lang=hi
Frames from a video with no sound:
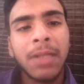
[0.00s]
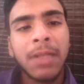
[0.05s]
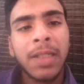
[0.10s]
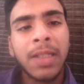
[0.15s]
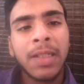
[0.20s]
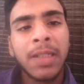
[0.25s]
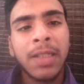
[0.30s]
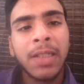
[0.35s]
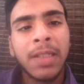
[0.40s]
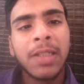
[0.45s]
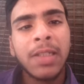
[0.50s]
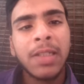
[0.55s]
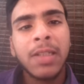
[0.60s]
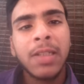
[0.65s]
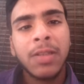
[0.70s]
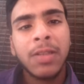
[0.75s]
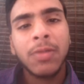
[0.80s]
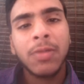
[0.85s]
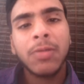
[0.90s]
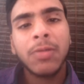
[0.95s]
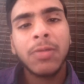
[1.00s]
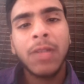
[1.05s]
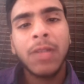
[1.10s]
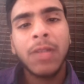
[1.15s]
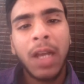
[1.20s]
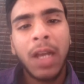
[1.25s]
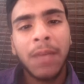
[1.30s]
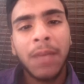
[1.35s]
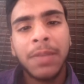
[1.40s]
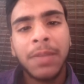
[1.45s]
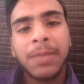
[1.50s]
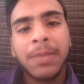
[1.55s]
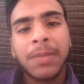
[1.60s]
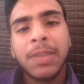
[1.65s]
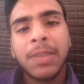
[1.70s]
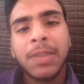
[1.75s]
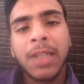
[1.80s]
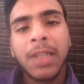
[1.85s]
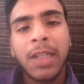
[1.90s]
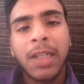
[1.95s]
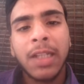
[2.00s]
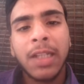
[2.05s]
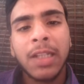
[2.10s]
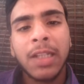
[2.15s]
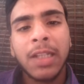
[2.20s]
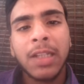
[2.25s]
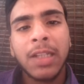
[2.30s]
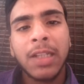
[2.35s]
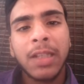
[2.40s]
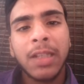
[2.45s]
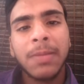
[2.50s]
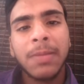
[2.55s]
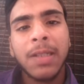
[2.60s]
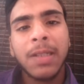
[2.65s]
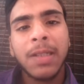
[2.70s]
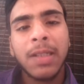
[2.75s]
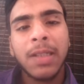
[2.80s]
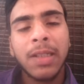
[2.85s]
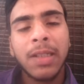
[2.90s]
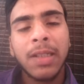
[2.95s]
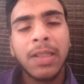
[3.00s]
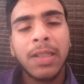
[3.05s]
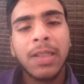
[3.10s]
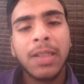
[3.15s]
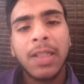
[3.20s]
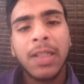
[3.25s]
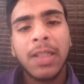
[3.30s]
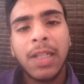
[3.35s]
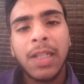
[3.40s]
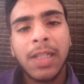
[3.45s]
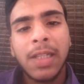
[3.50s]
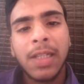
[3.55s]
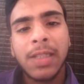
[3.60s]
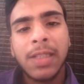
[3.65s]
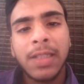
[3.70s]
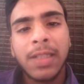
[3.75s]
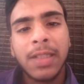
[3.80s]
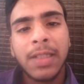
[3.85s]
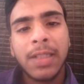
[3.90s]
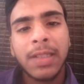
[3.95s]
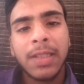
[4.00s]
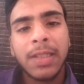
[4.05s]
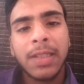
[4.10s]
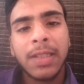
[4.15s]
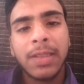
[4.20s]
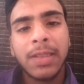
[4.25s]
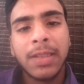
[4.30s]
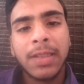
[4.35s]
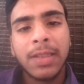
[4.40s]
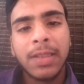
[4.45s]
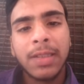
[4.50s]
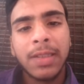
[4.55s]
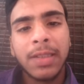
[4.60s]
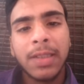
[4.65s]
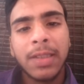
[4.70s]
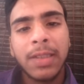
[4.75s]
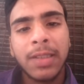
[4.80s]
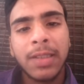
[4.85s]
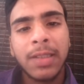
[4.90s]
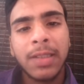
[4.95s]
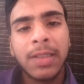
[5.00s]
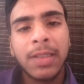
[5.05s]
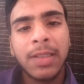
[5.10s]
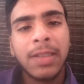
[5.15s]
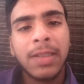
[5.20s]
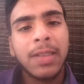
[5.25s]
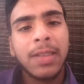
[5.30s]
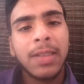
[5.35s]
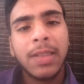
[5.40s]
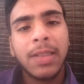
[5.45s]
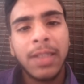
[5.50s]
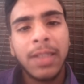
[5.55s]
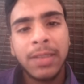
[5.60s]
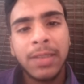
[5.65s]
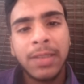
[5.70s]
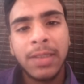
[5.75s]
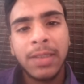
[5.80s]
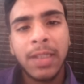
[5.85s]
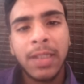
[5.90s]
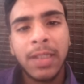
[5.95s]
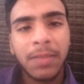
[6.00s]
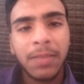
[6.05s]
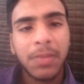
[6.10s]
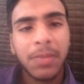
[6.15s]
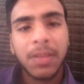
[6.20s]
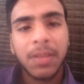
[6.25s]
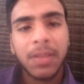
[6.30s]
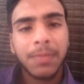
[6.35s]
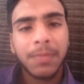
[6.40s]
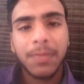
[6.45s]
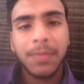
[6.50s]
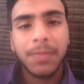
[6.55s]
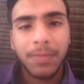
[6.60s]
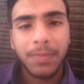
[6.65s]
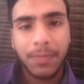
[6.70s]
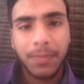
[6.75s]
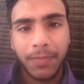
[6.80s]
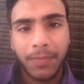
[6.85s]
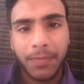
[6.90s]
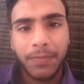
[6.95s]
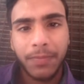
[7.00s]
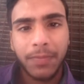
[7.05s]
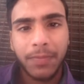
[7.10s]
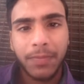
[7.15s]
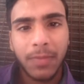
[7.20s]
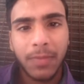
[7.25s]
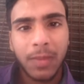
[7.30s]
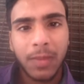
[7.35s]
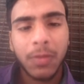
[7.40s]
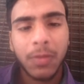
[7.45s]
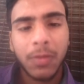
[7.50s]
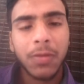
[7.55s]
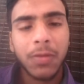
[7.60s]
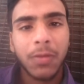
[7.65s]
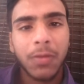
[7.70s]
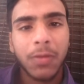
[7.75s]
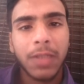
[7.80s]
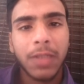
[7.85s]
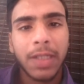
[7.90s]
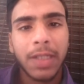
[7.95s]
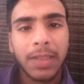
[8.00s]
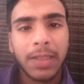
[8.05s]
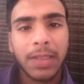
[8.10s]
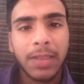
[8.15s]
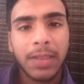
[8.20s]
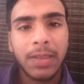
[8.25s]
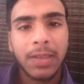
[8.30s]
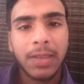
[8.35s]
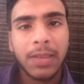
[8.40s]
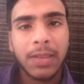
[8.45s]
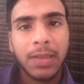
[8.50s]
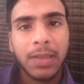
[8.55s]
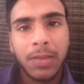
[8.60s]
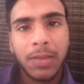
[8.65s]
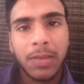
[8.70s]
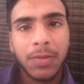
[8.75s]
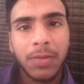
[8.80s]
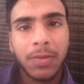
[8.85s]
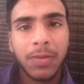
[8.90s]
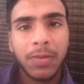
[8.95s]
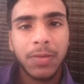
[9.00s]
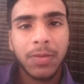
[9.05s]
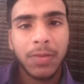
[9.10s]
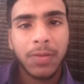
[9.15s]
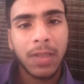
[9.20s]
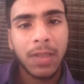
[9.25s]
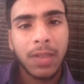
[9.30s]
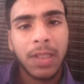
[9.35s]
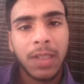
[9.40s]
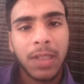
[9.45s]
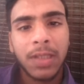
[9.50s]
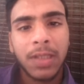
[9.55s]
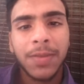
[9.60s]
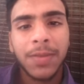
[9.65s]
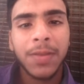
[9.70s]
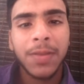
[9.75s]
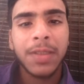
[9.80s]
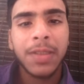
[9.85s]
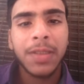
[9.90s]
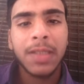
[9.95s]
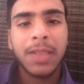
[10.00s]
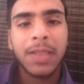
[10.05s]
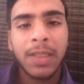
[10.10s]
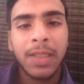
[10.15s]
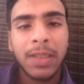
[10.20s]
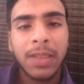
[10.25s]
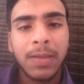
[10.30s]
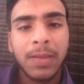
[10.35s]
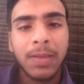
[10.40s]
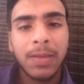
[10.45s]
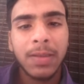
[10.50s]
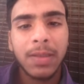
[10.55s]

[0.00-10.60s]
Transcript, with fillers: बढ़ाएंगे तो कोई आपकी मदद के लिए एक हाथ आगे बढ़ाएगा ऐसे करते करते करते करते एक दिन हम सब खुश हो जाएंगे तो आज का वीडियो इतना ही है